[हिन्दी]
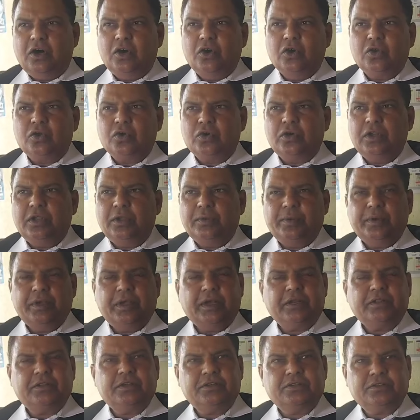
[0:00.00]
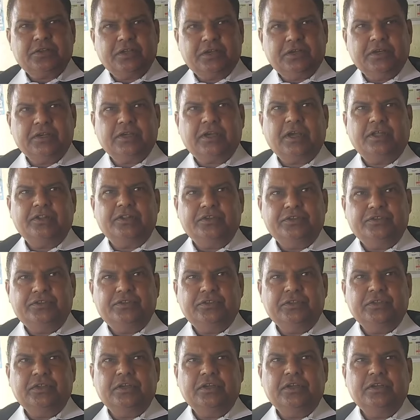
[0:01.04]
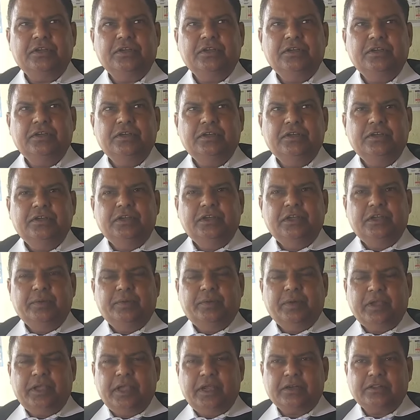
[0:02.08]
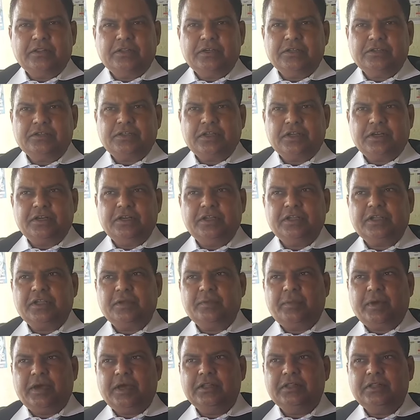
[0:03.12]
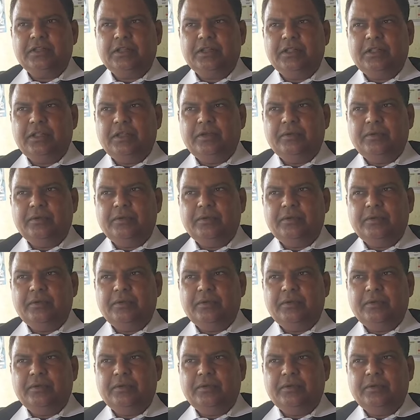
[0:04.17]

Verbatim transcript: और एफआईआर दर्ज करने का आदेश दिया एफआईआर दर्ज करने के बाद